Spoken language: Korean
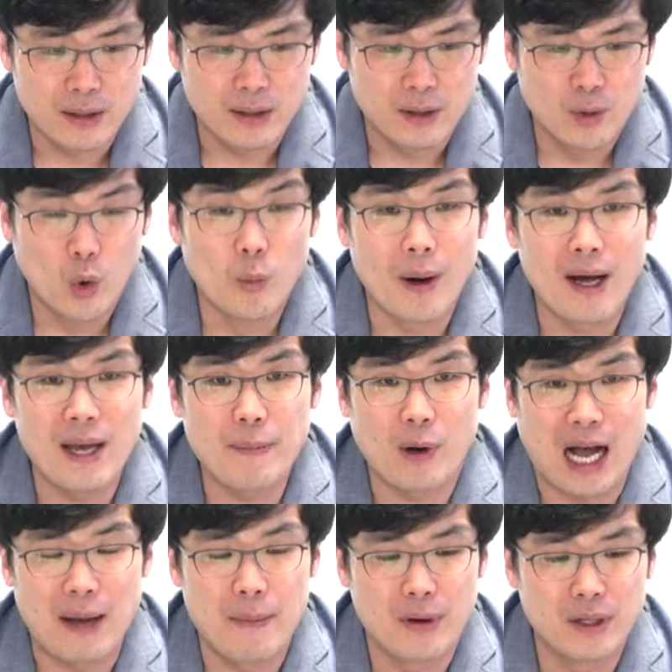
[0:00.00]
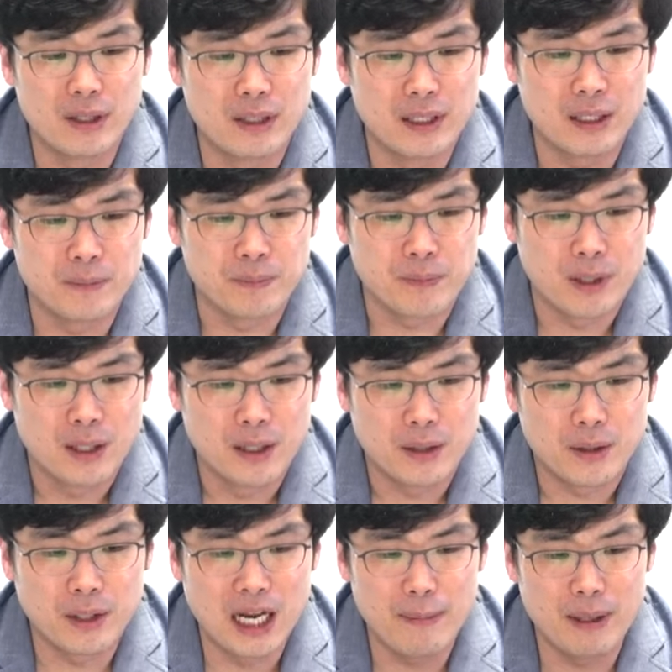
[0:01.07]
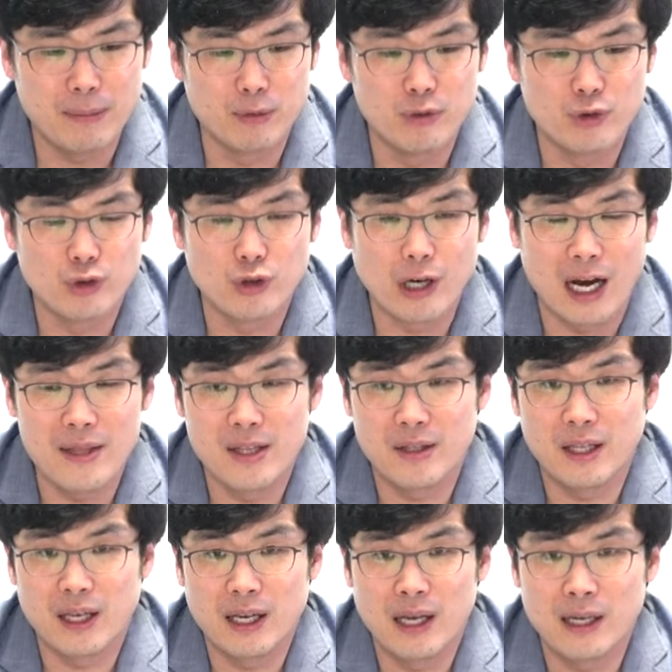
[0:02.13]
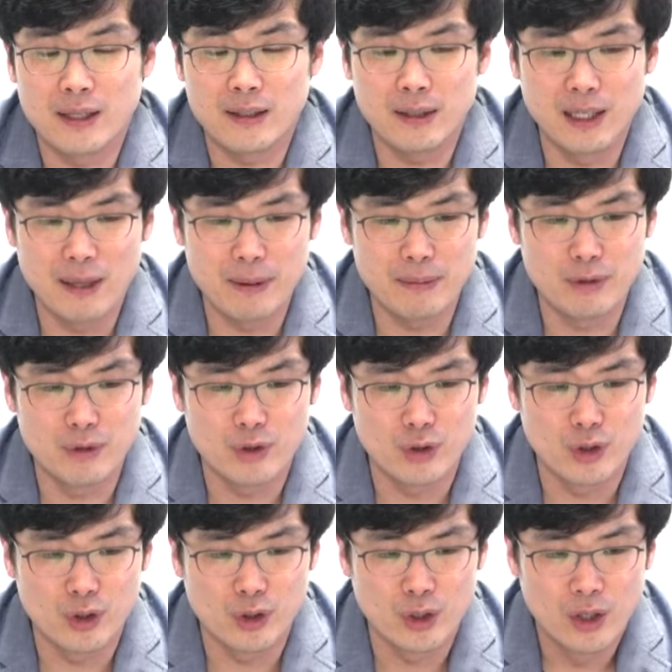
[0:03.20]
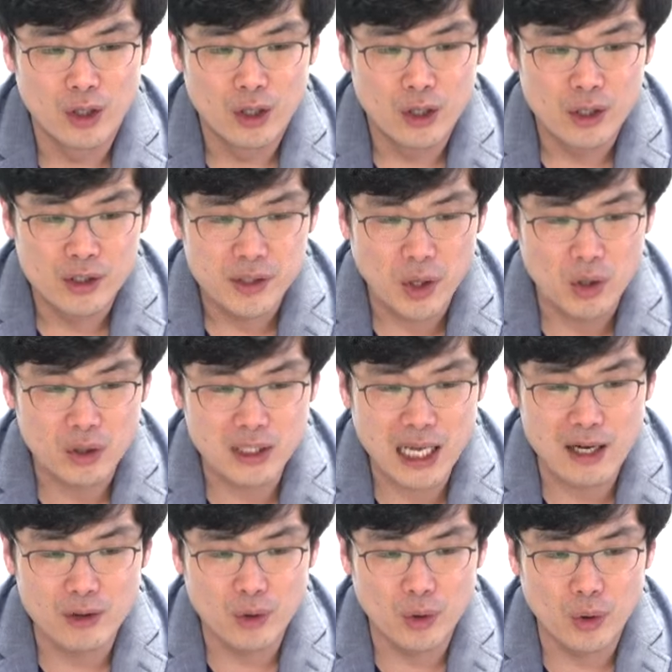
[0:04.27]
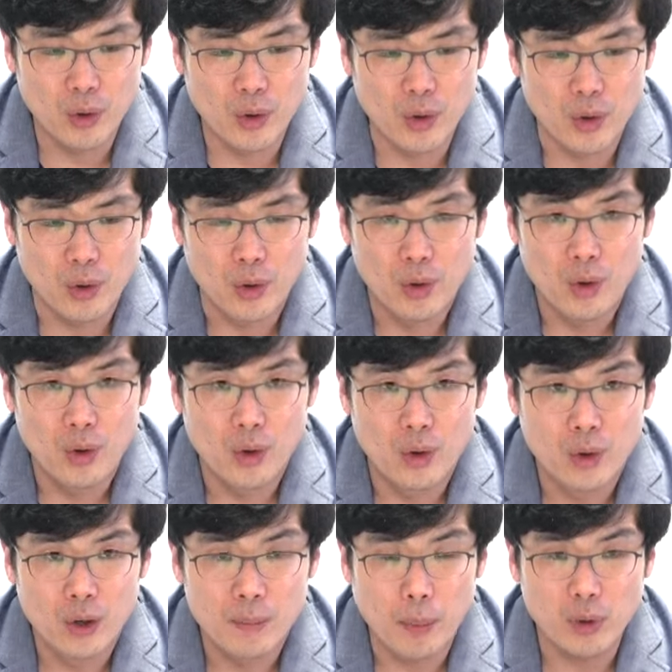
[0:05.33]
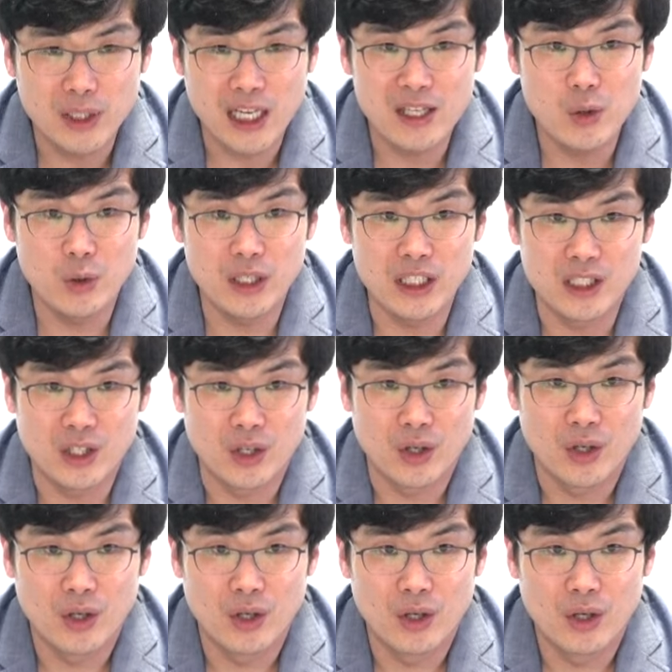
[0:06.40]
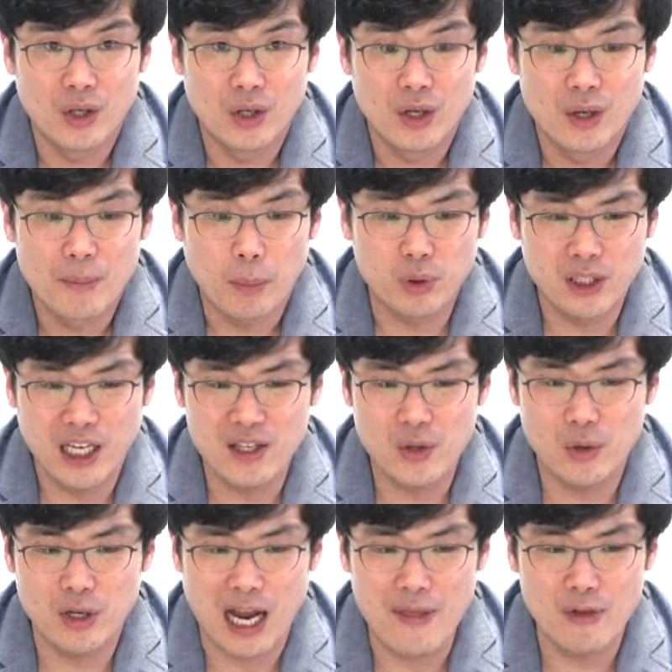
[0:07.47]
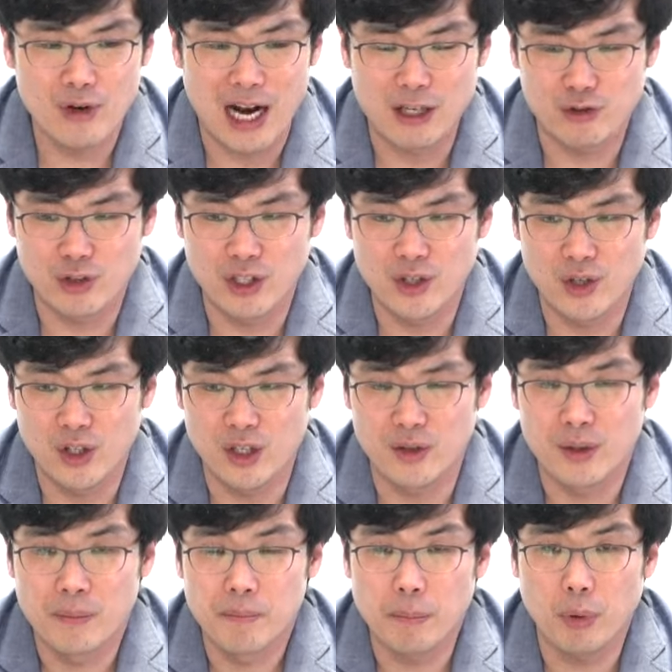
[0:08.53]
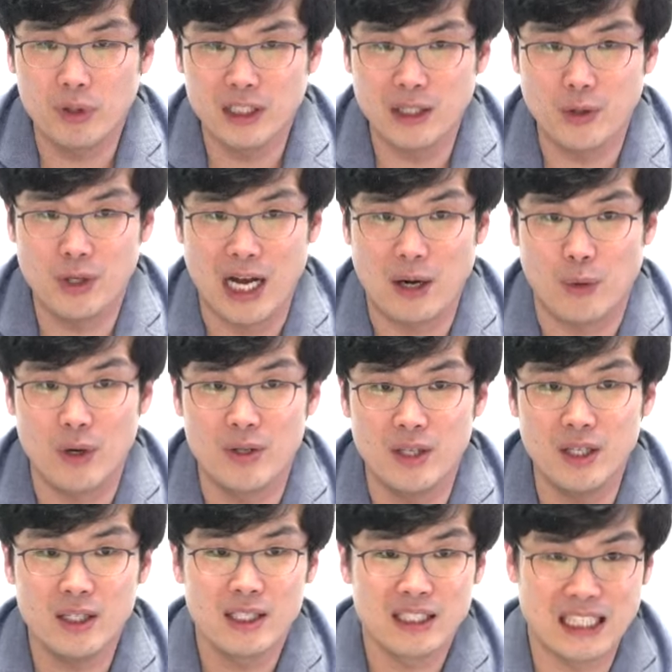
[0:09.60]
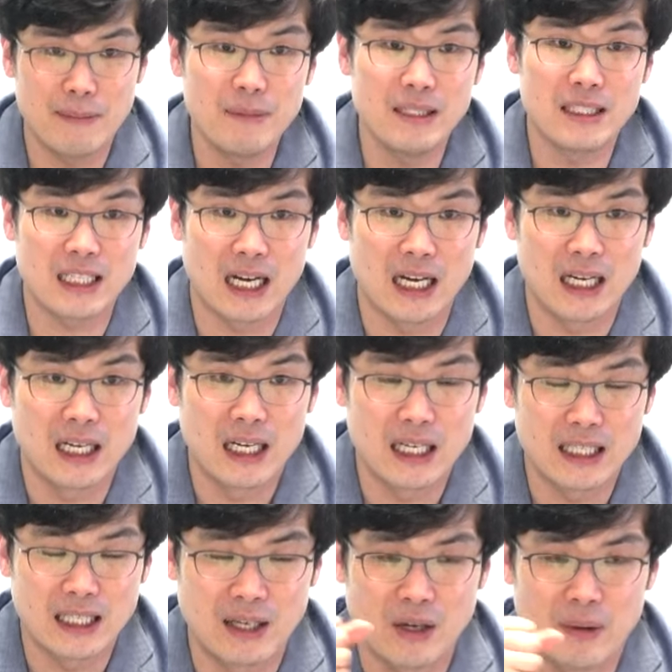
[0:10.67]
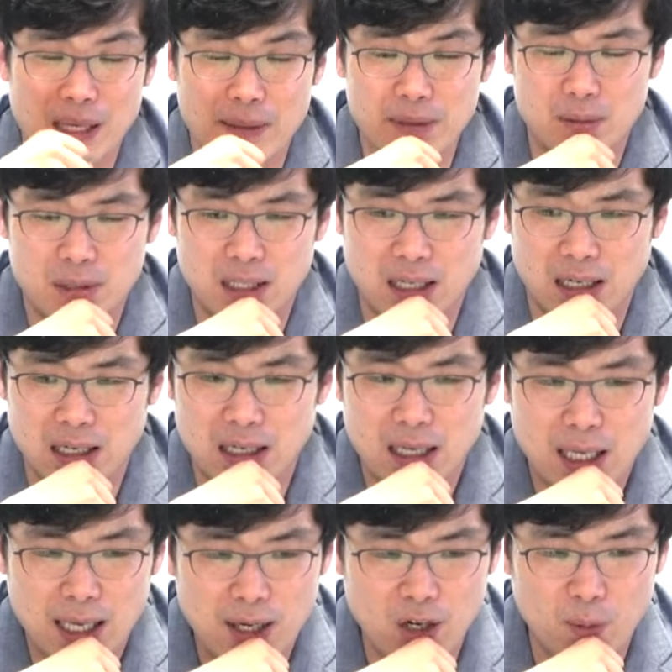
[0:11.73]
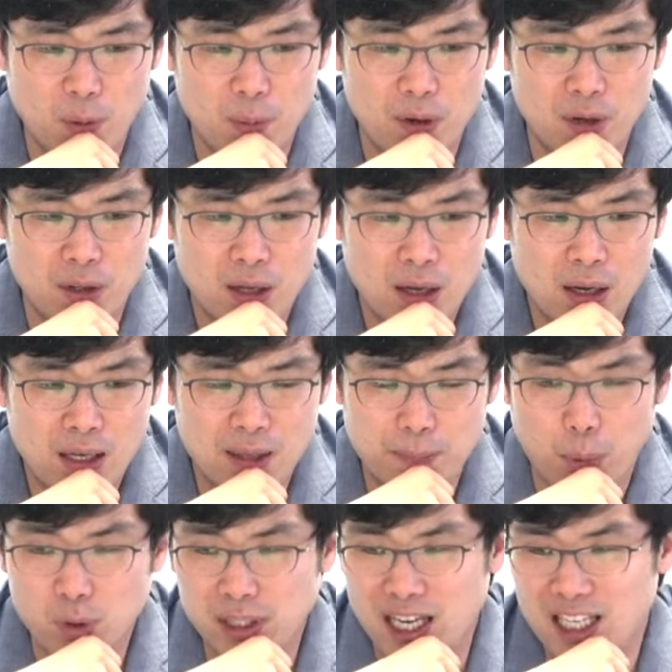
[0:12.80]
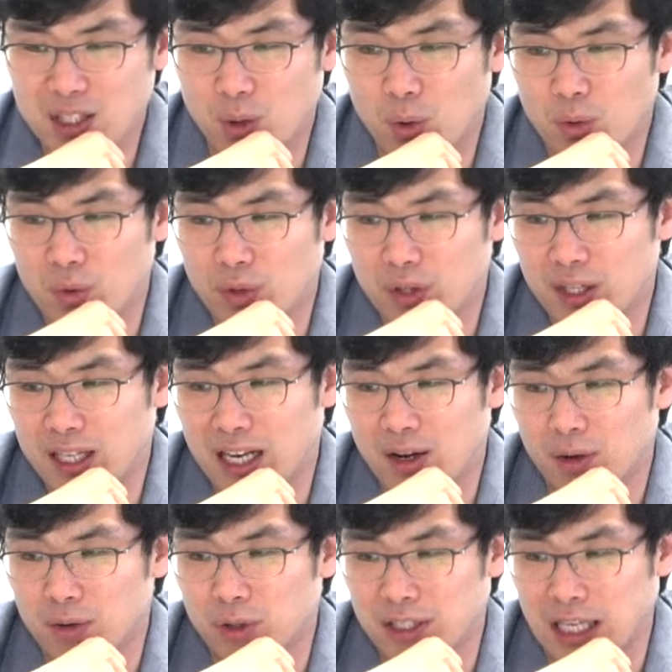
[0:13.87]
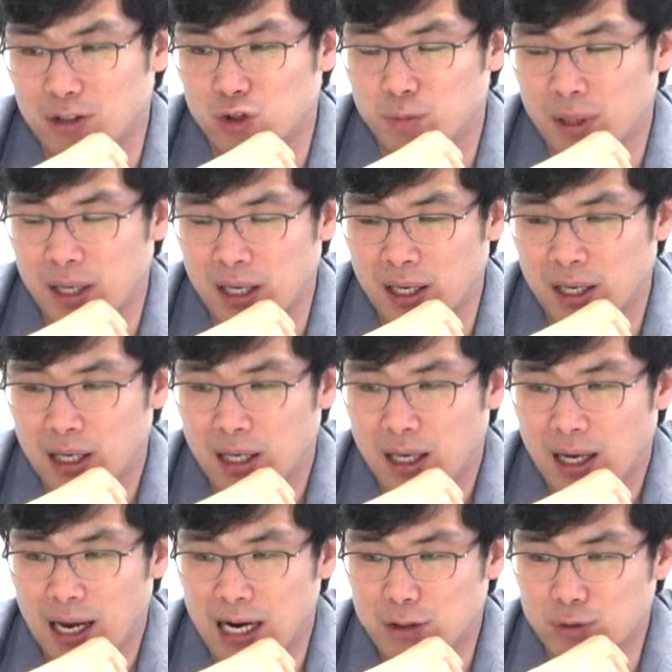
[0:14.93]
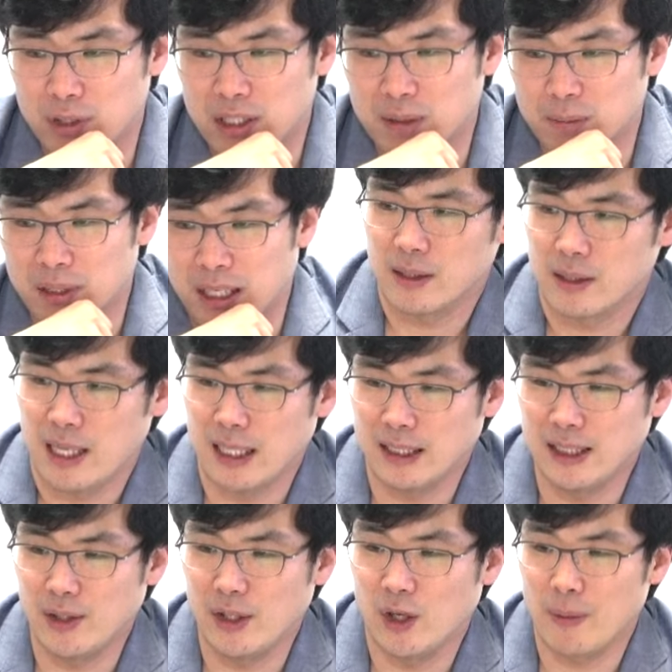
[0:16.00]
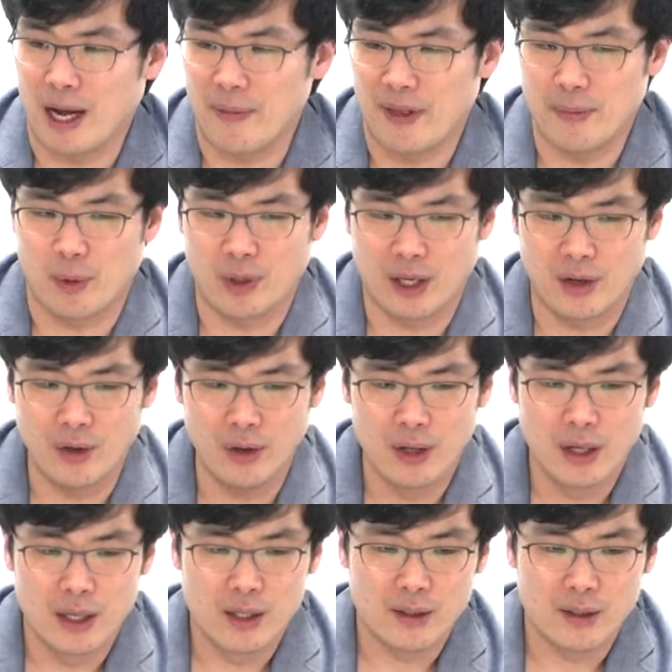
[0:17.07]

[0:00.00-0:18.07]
그 로마에 가면은 드레비 분수가 있는데 그 드레비 분수 석상으로 포세이돈이 있죠. 포세이돈을 한눈에 알 수 있는 거는 포세이돈이 갖고 있는 삼지창이에요. 삼지창. 이걸 보면 포세이돈이라는 거 단숨에 알수 있습니다. 상징적인 것만 간단히 볼게요.